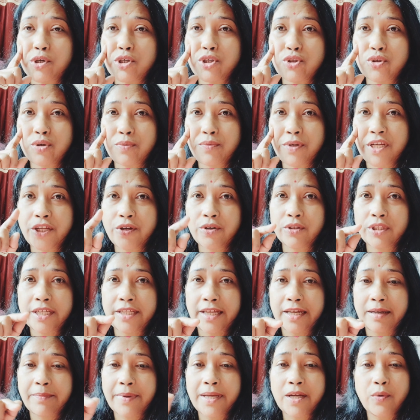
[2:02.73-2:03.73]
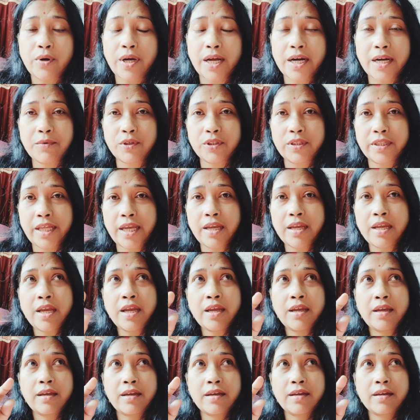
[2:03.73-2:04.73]
পরশুর ভিডিওতে দেখবে ওখানে মধ্যে
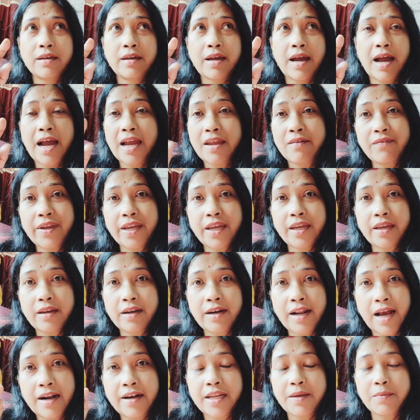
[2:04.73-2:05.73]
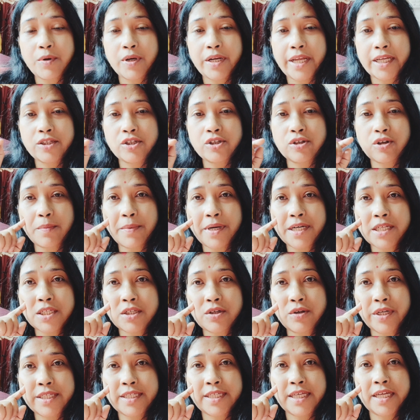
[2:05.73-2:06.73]
আইভি রানি বলে একজন কমেন্টস
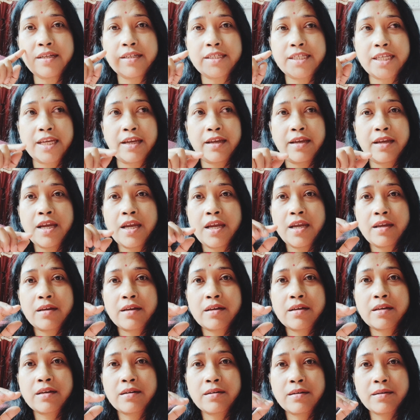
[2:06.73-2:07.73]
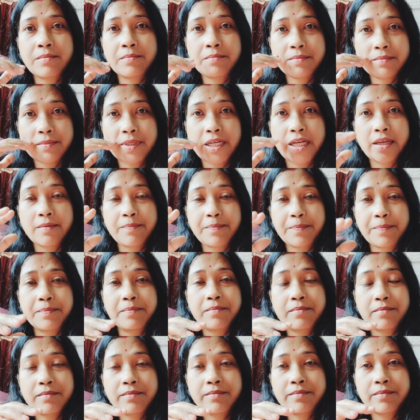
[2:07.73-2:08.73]
করেছেন যে মানে
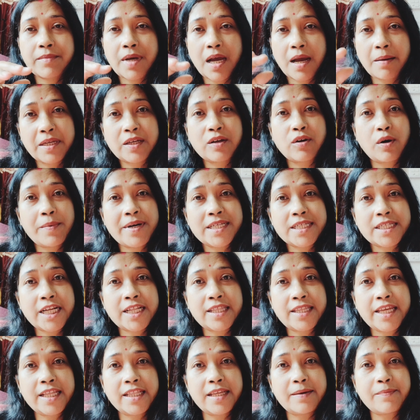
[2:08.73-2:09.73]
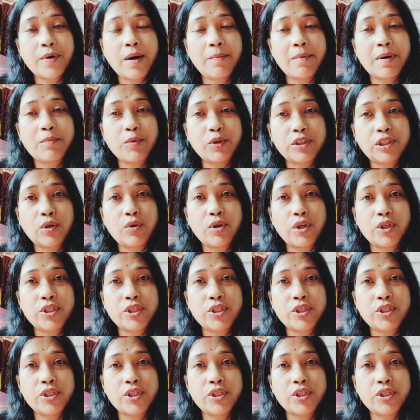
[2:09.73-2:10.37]
আমি কমেন্টসটা দিয়ে দেবো আমার বলতেও